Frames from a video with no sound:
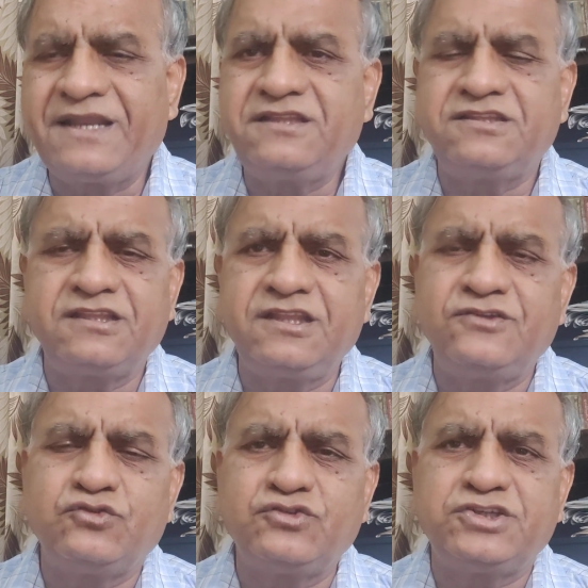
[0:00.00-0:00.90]

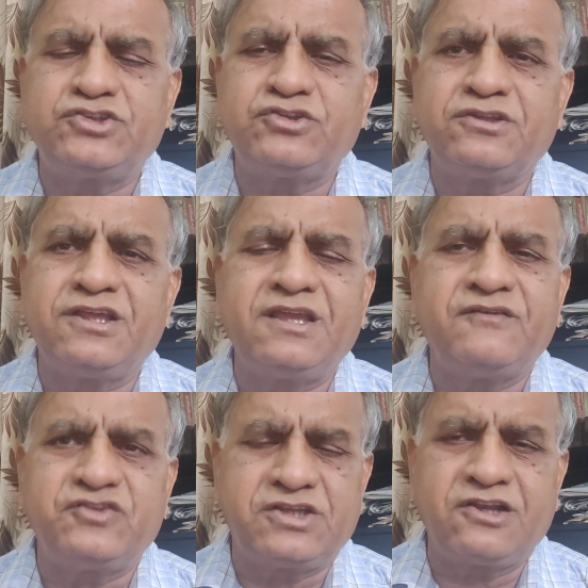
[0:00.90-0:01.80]
పరిస్థితిని సూచిస్తుంది
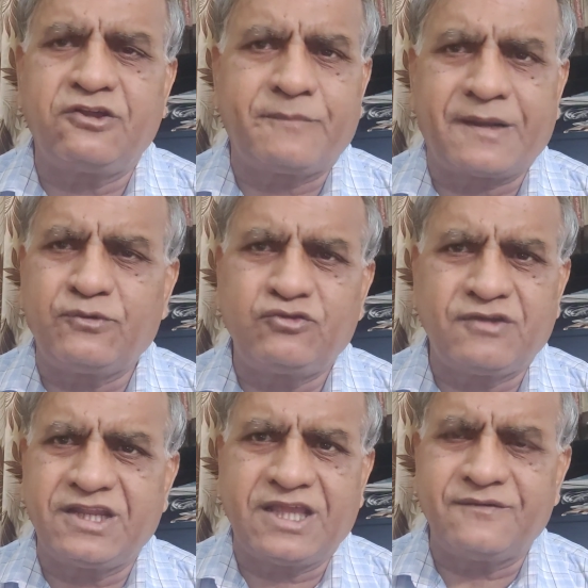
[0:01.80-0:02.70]
ఈ విషయంలో
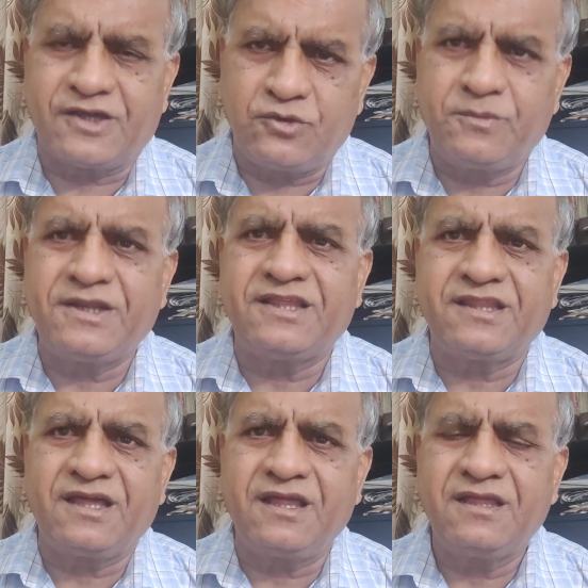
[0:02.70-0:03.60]
ప్రభుత్వానికి ఏమి అదుపు
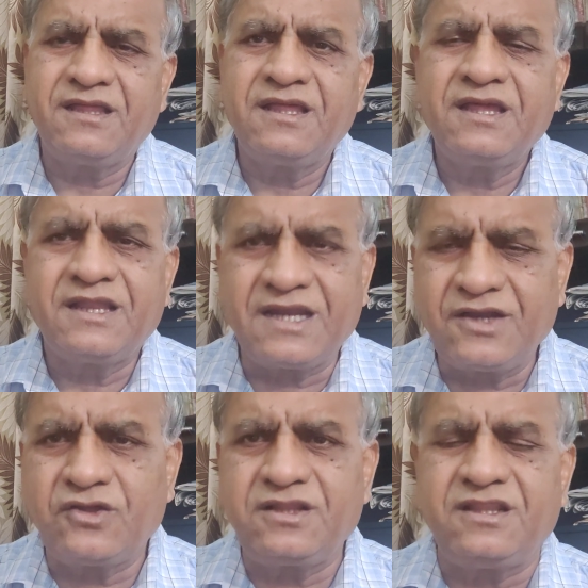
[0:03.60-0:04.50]
లేదా
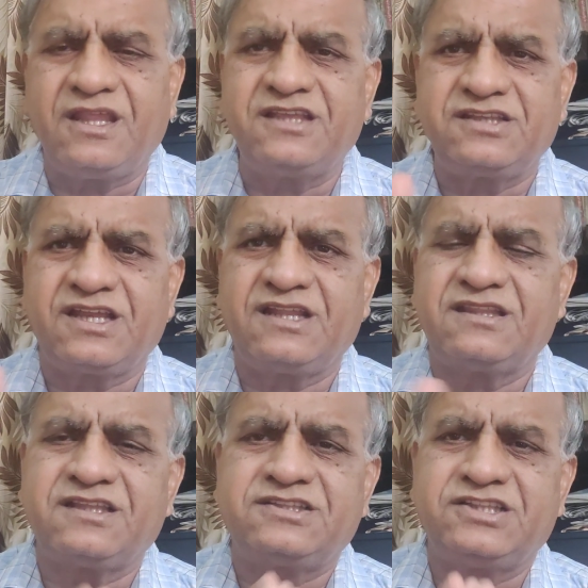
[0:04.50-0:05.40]
రెండవది
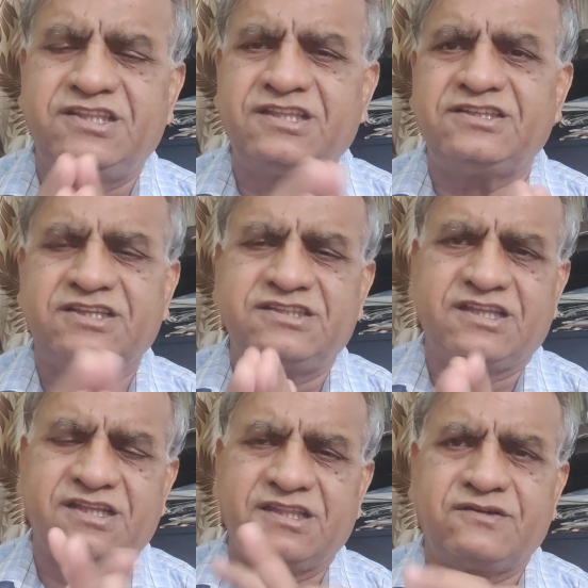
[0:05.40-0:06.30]
దేశాన్నంతా సిద్ధం
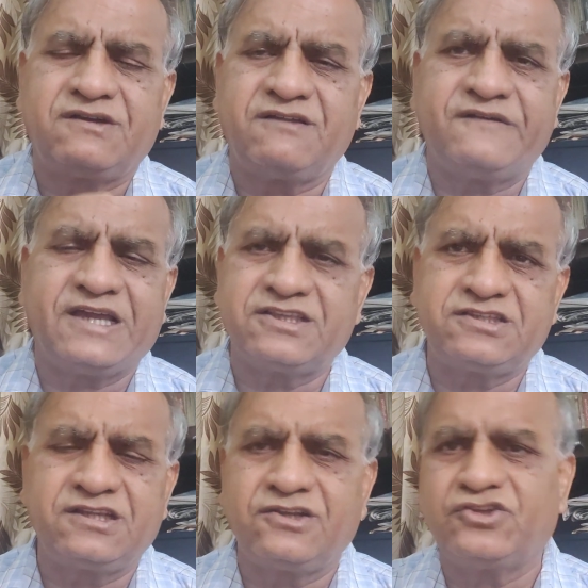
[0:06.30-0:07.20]
చేశారు కదా వాళ్ళ
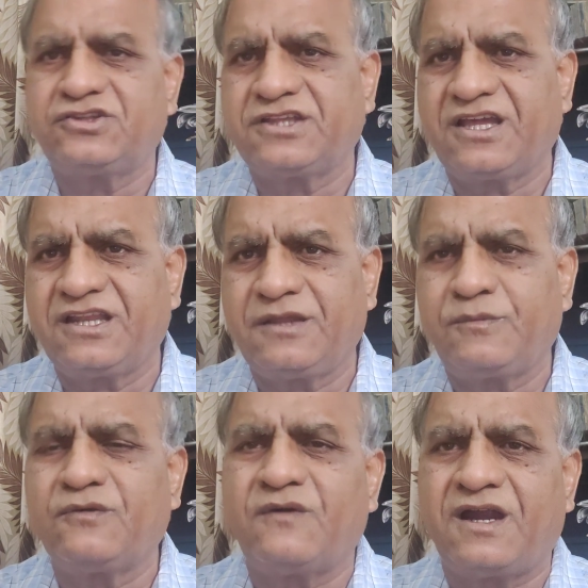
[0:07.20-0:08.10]
వ్యాక్సిన్లు వస్తాయని
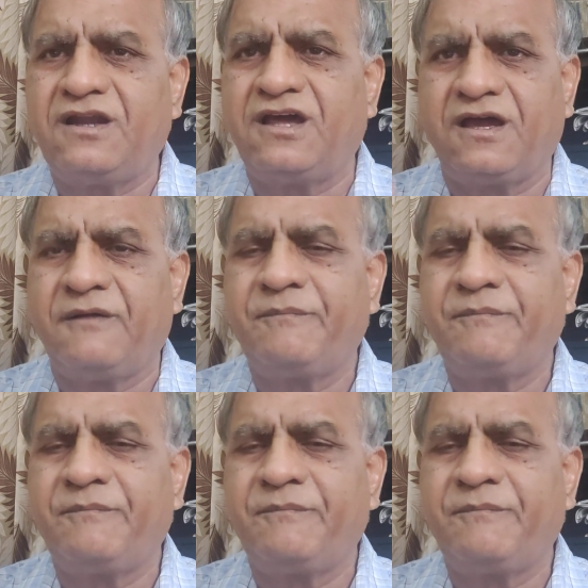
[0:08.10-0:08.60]
ఇప్పుడు వాళ్ళ